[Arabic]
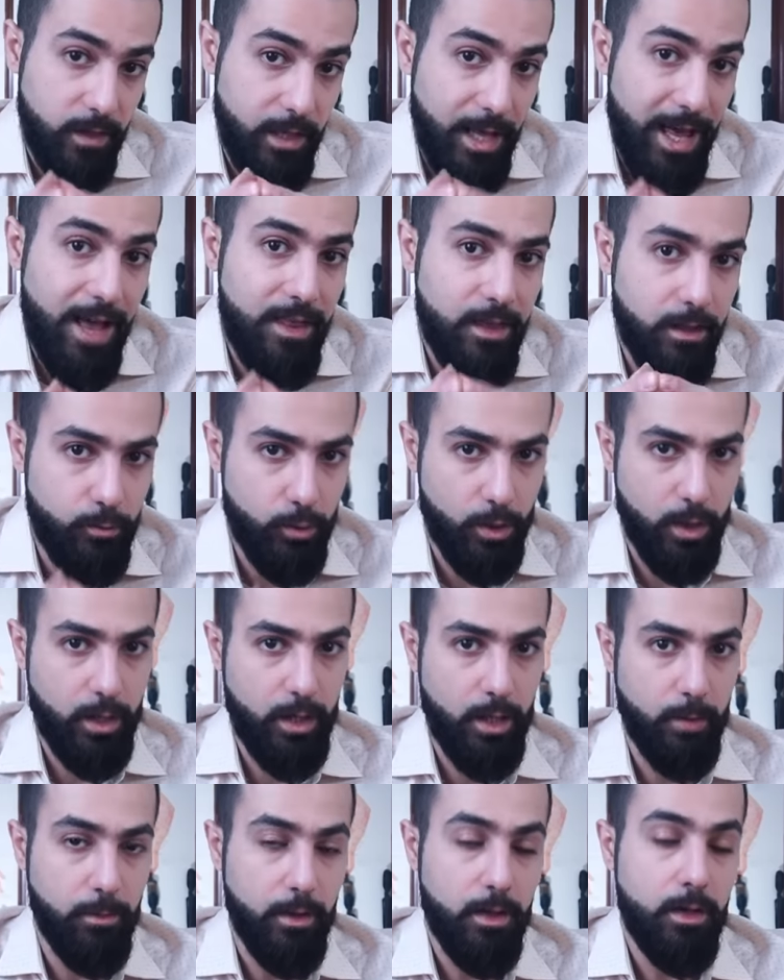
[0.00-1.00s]
لهذا
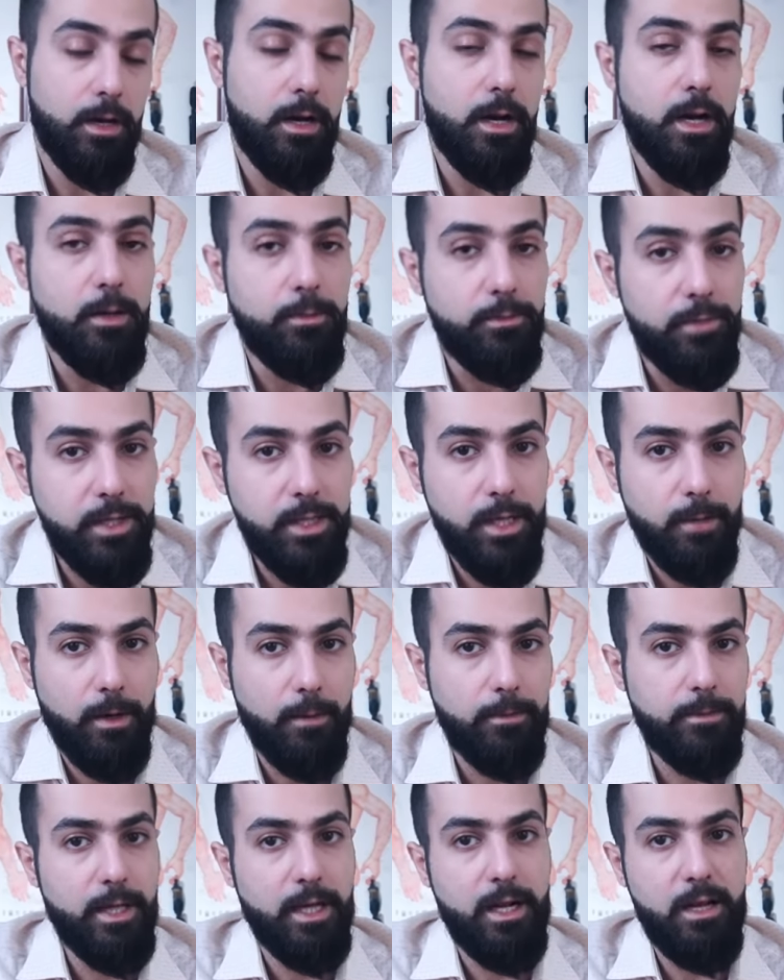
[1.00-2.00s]
المركب
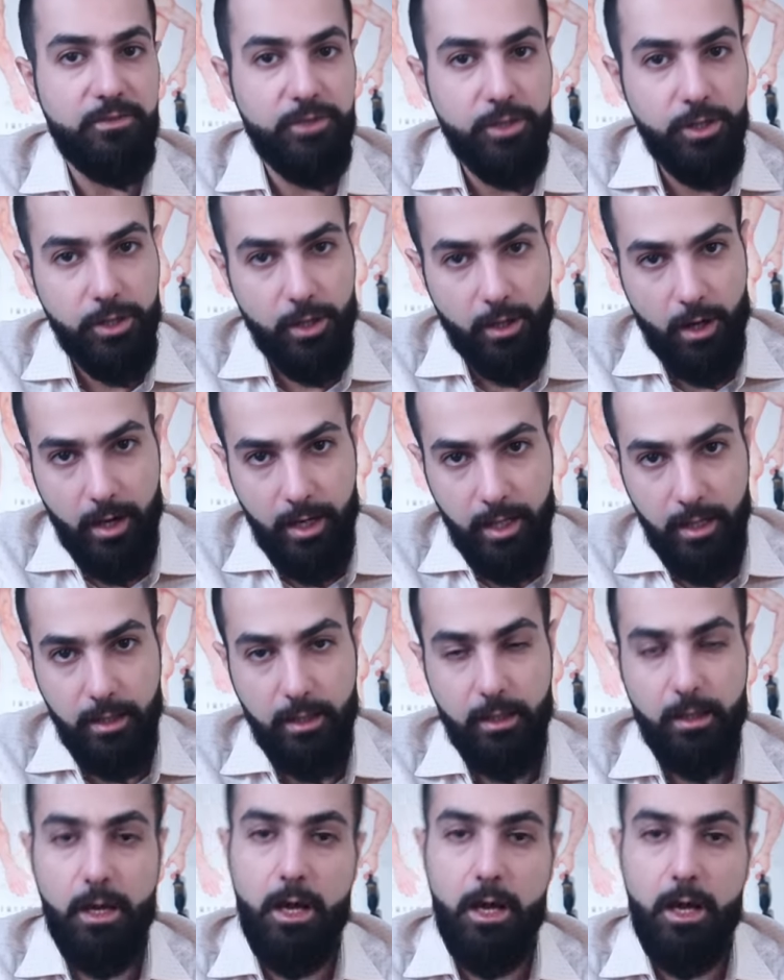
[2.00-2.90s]
بسبب تلف الشرايين